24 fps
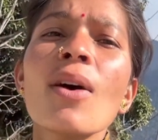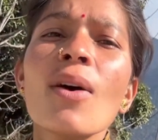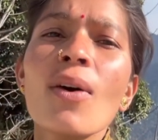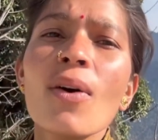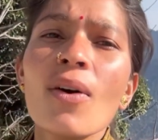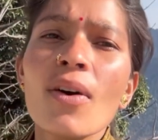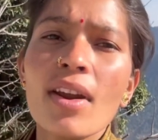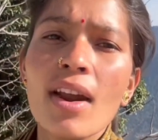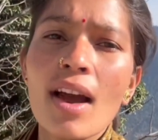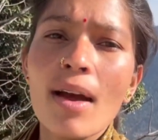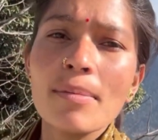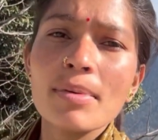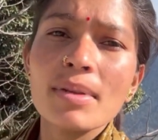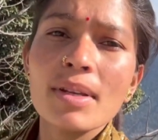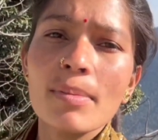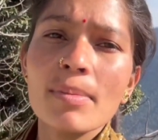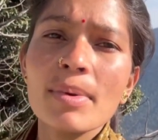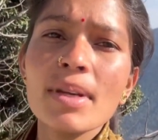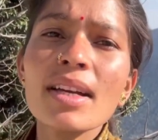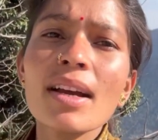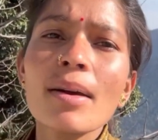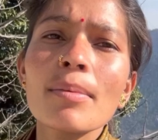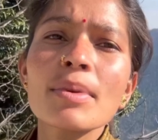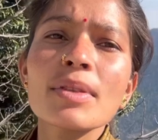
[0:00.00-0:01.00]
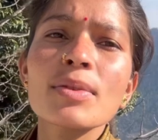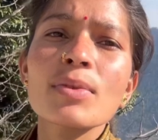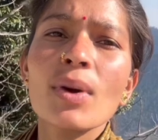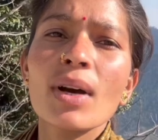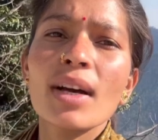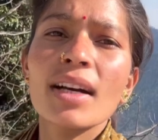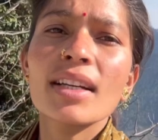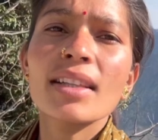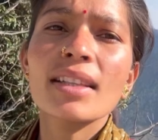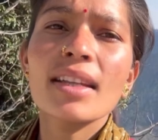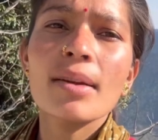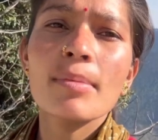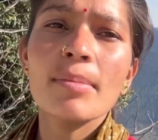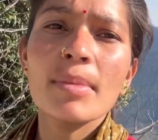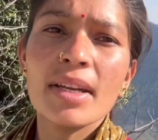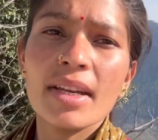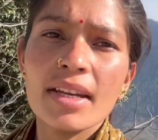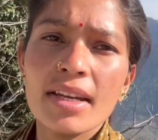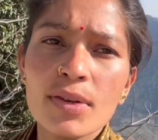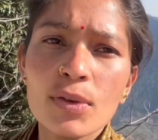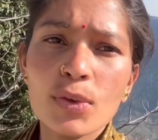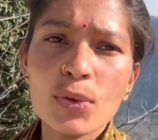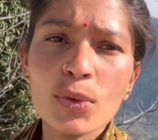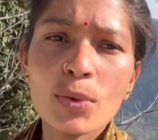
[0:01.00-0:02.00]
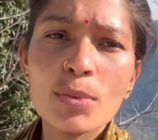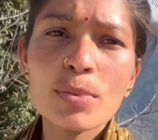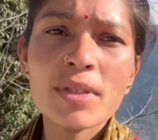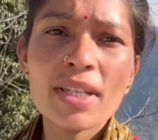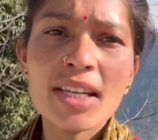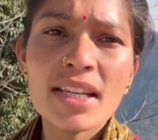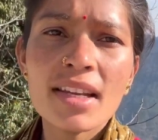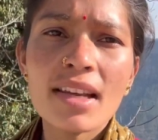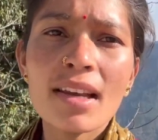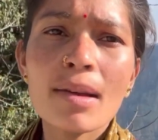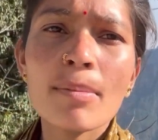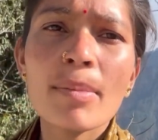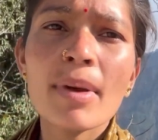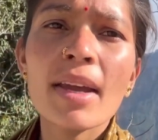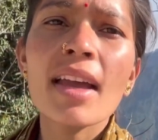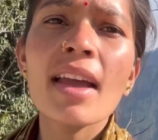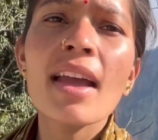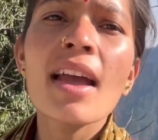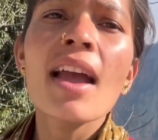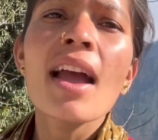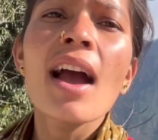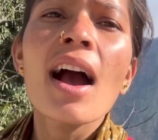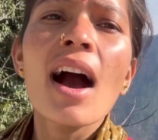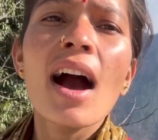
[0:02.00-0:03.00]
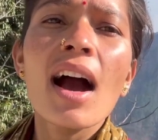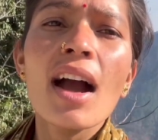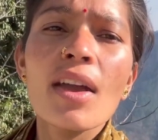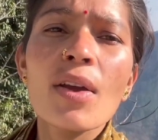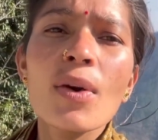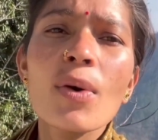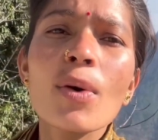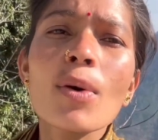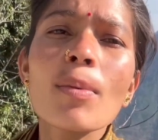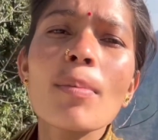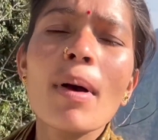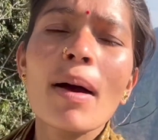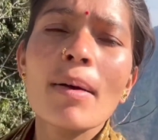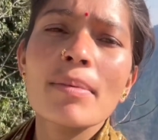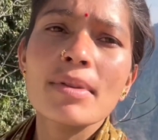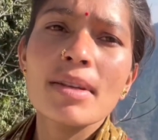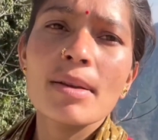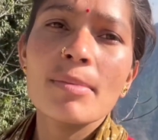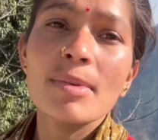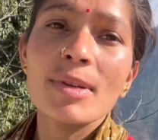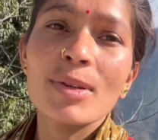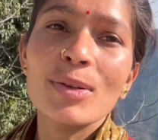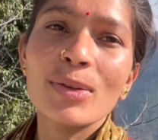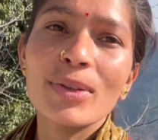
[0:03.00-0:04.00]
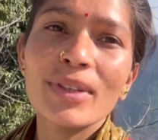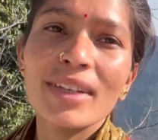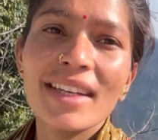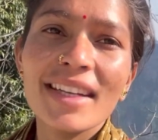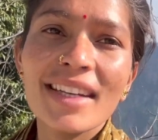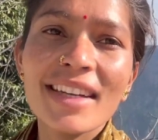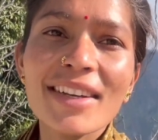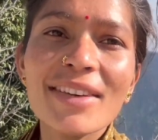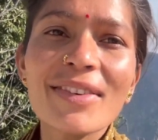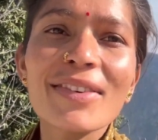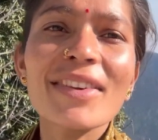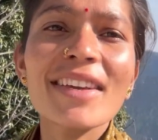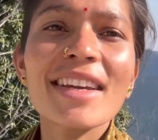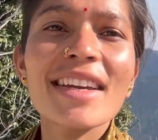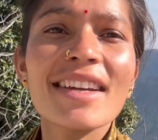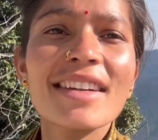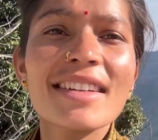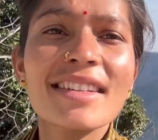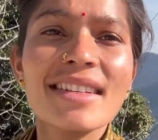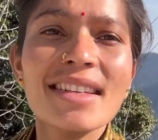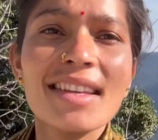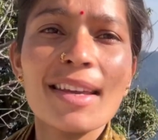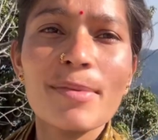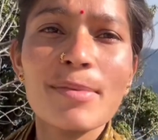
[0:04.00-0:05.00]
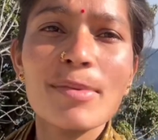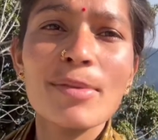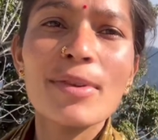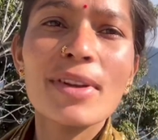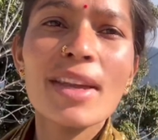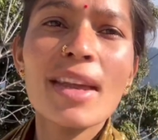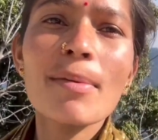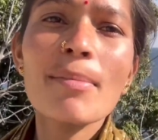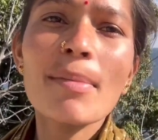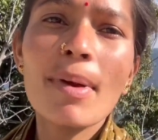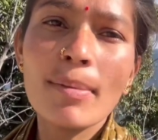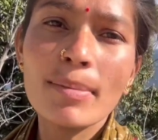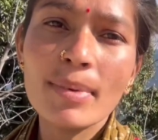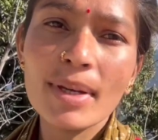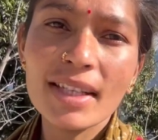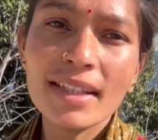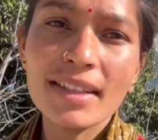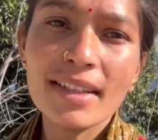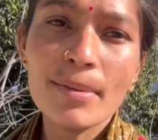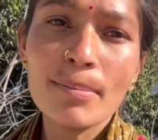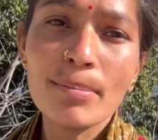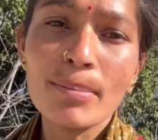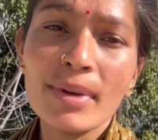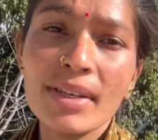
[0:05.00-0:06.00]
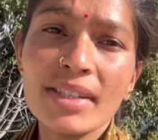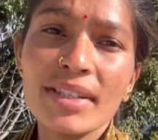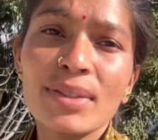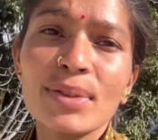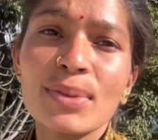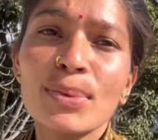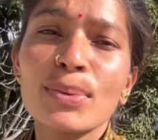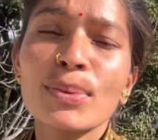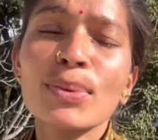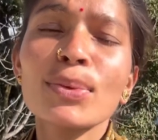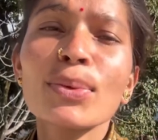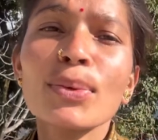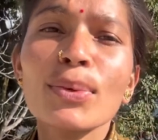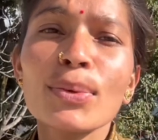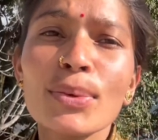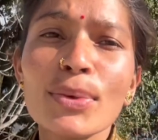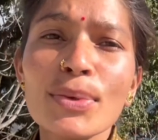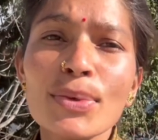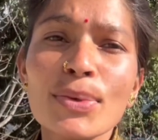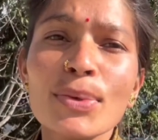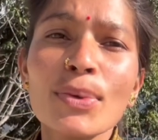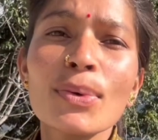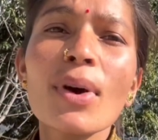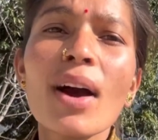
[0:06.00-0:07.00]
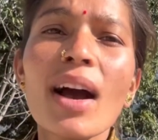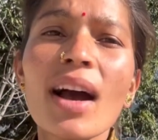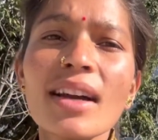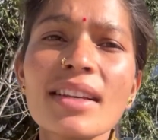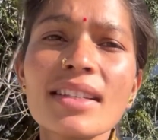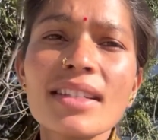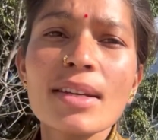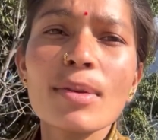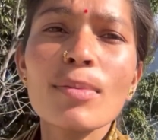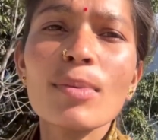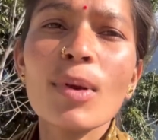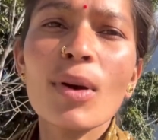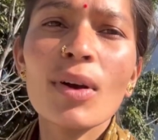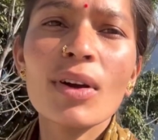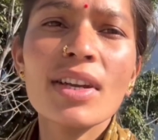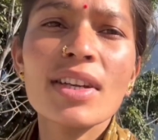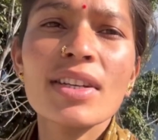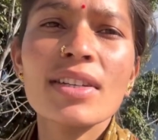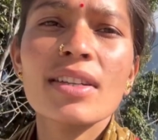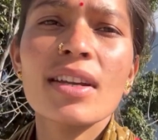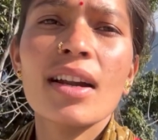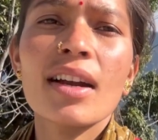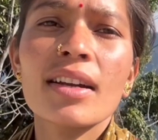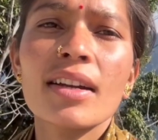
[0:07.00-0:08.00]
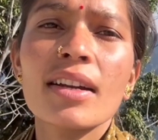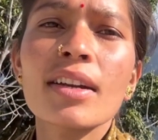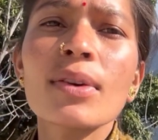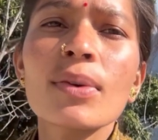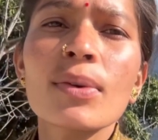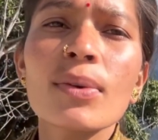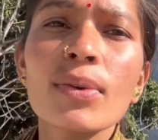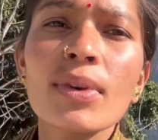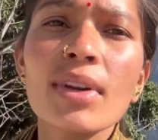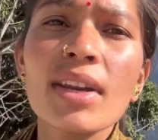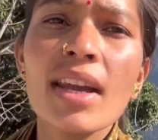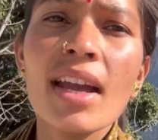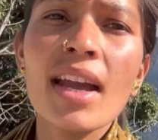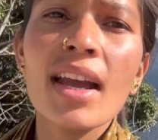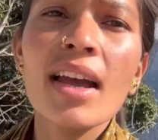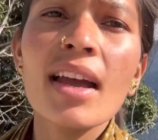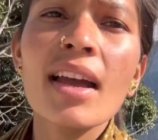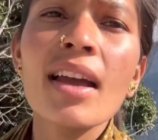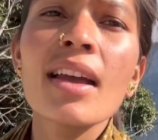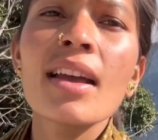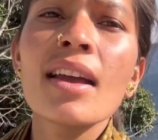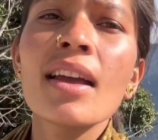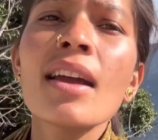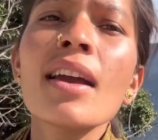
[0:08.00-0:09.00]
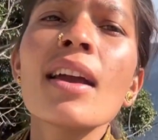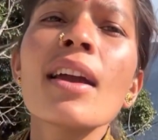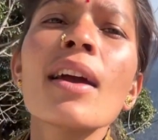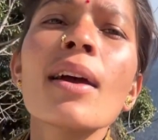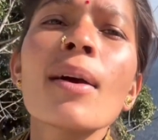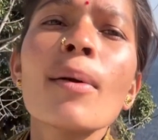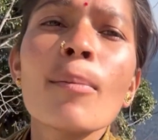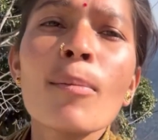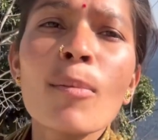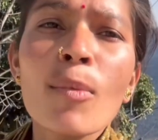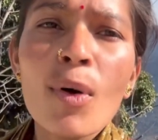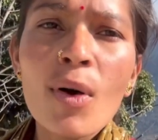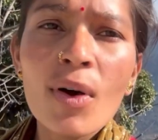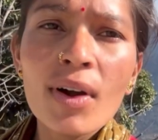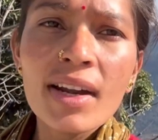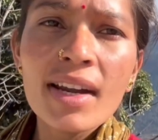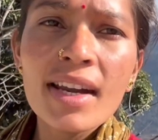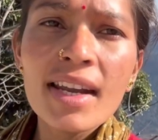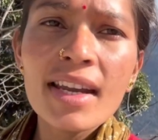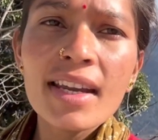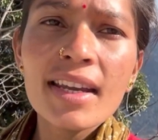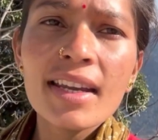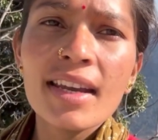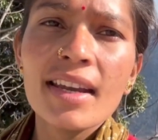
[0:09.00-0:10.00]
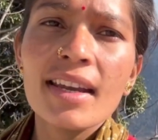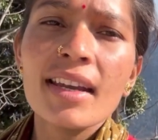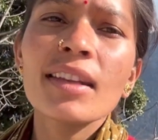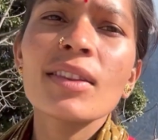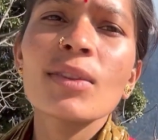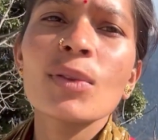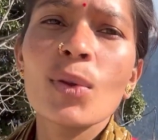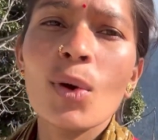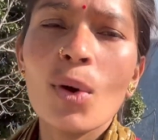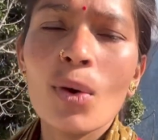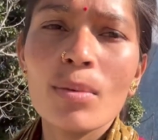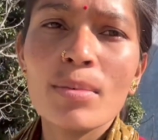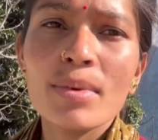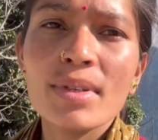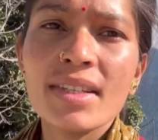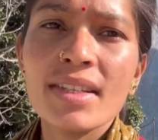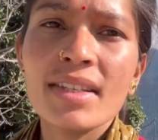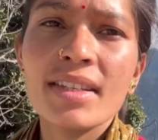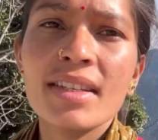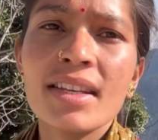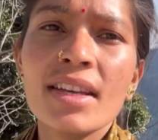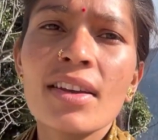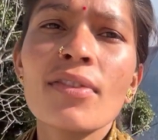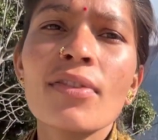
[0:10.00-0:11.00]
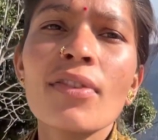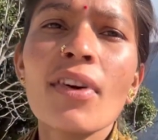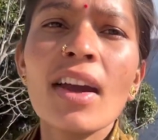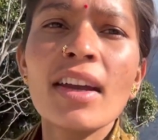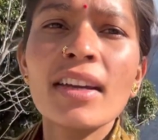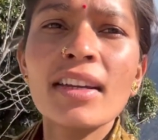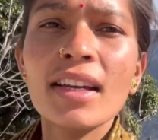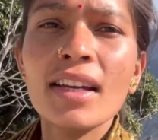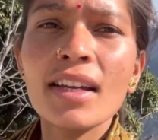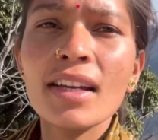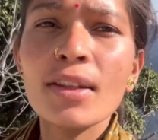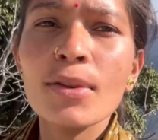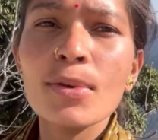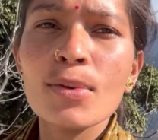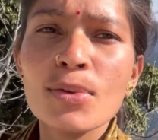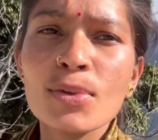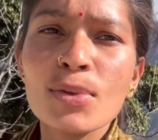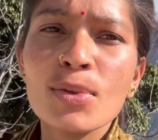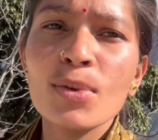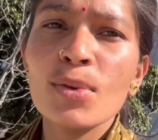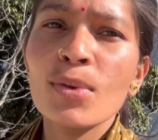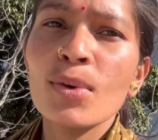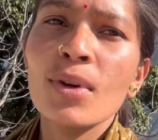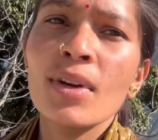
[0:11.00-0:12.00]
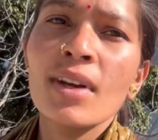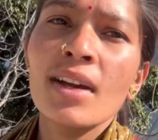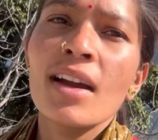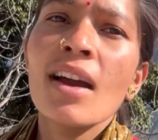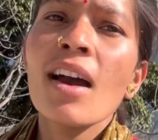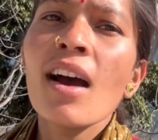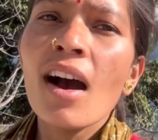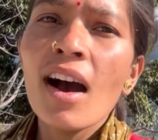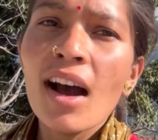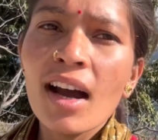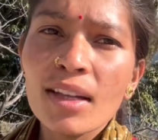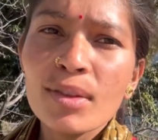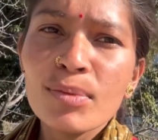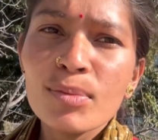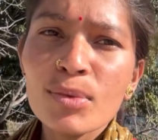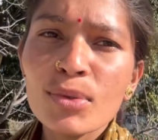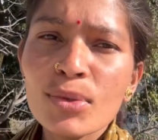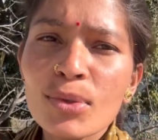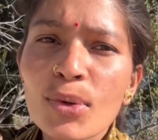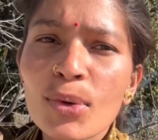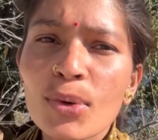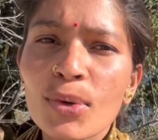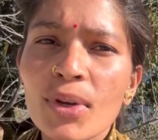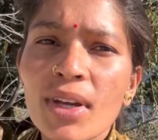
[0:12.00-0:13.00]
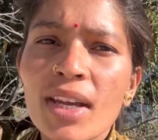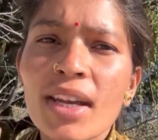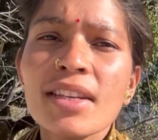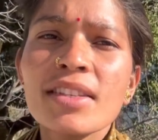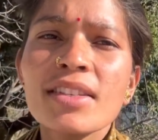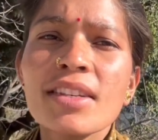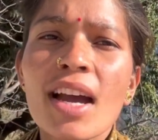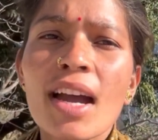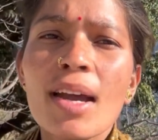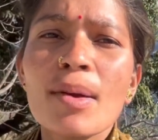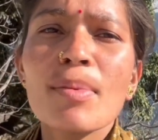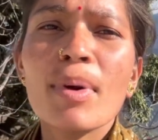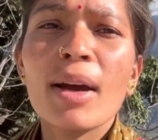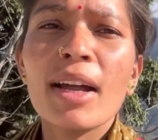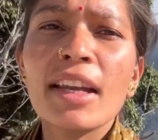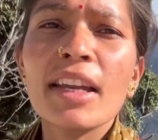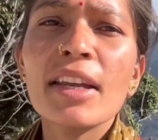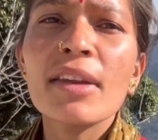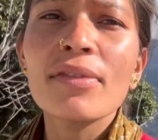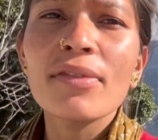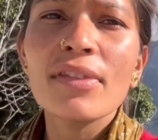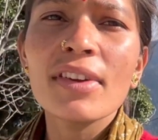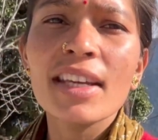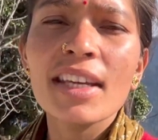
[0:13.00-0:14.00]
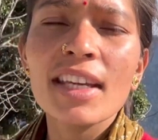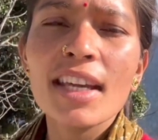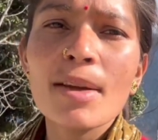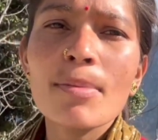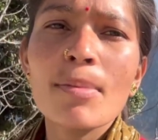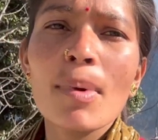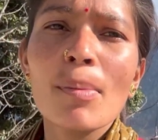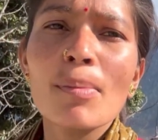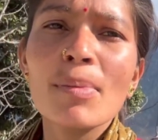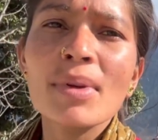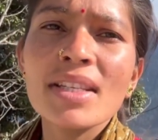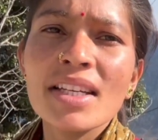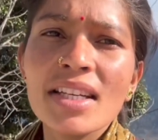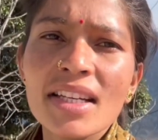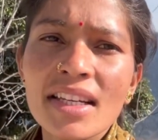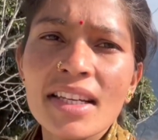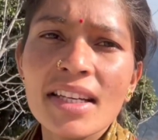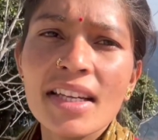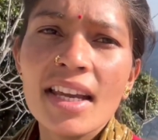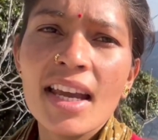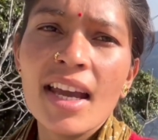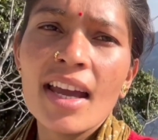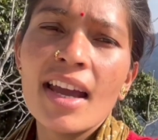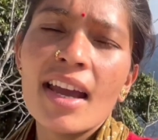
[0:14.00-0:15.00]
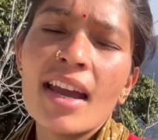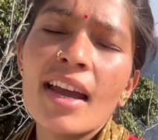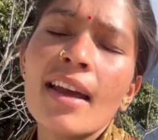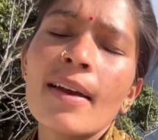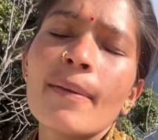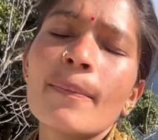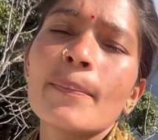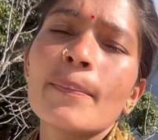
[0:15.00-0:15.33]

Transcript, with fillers: और आप सभी का भी स्वागत है मेरे यूट्यूब चैनल पे आई होप आप सभी लोग ठीक होंगे और सेफ होंगे मैं भी एकदम मस्त हूँ तो दोस्तों आज की ब्लॉग की स्टार्टिंग हो रही है मॉर्निंग के नौ बजे से फाइनली दोस्तों हाथ मुंह धो के चाय पानी पी के मम्मी चली गई है